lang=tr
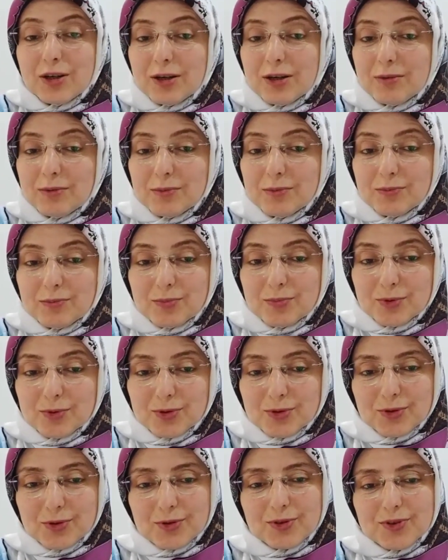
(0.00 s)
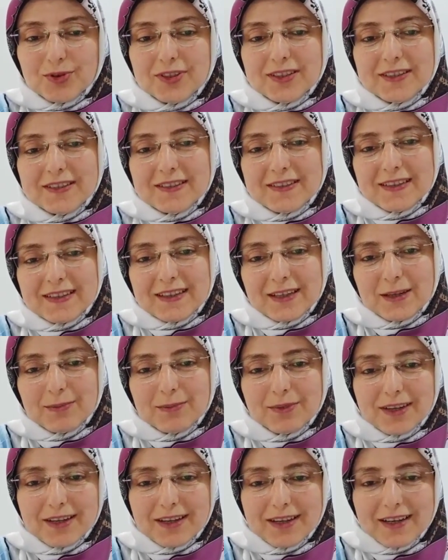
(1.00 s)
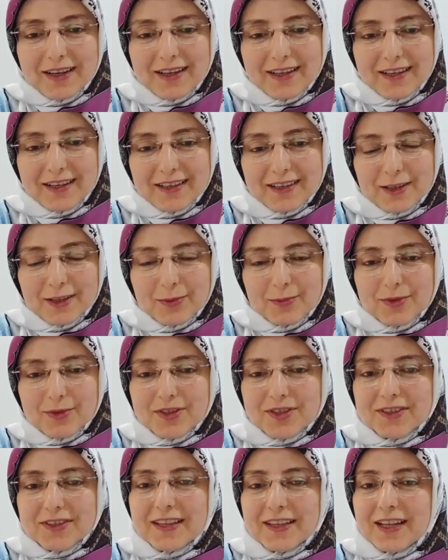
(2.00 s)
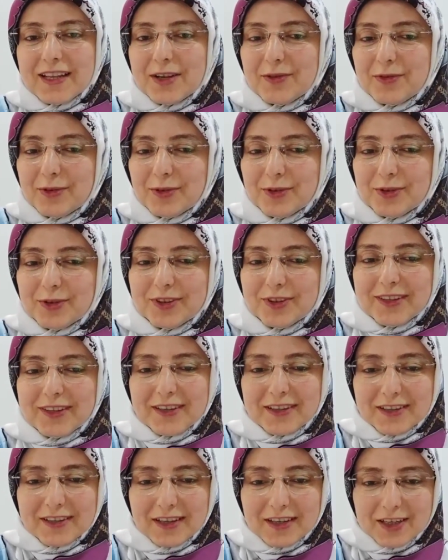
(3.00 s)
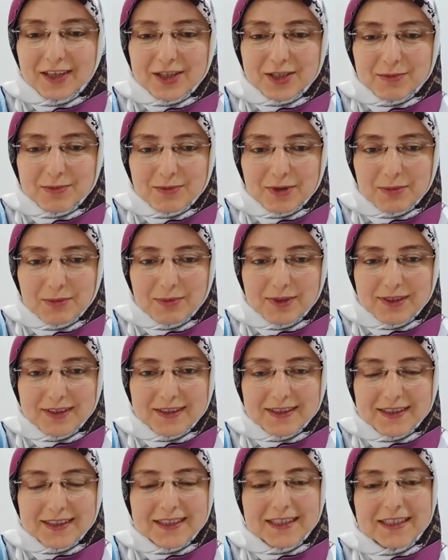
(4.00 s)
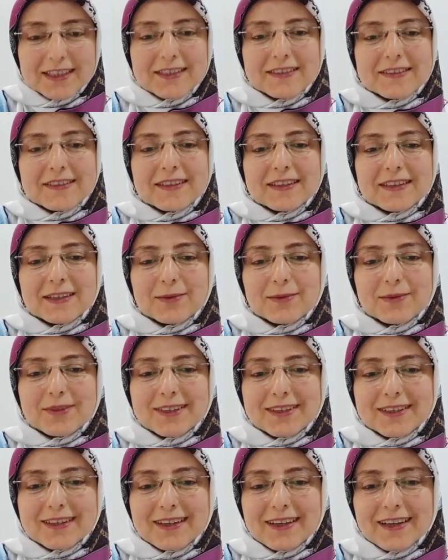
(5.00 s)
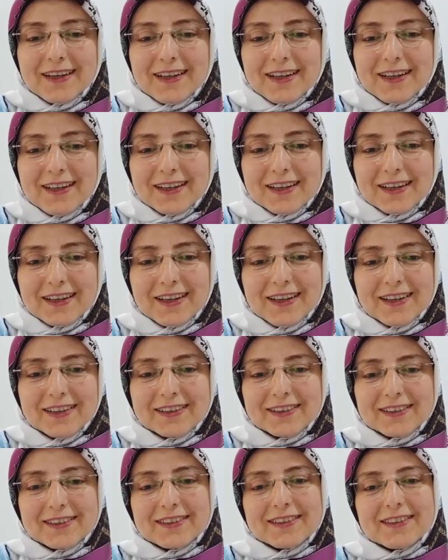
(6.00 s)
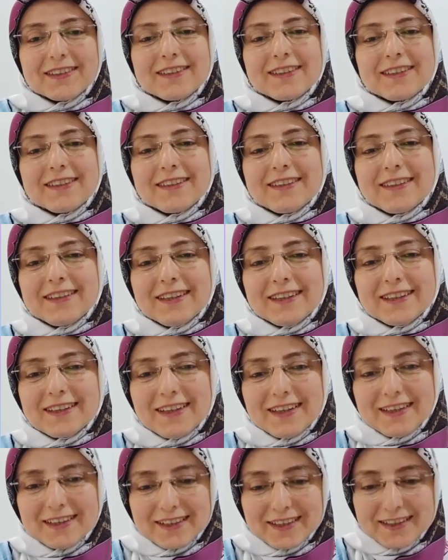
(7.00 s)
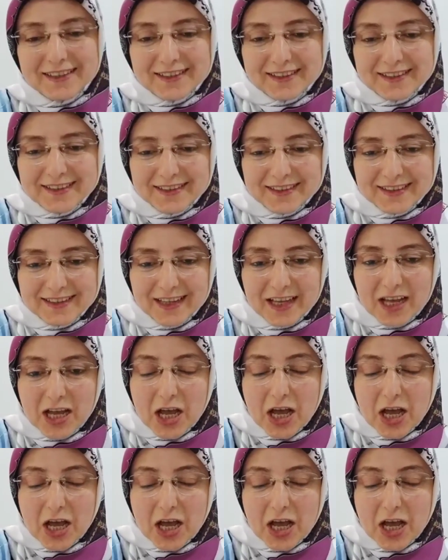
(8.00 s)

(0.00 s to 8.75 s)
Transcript: Ama bu sorun Instagram'dan kaynaklıymış. Telefonu tekrar açıp kapattık. Instagram'ı tekrar kaldırdık. Tekrar indirdik.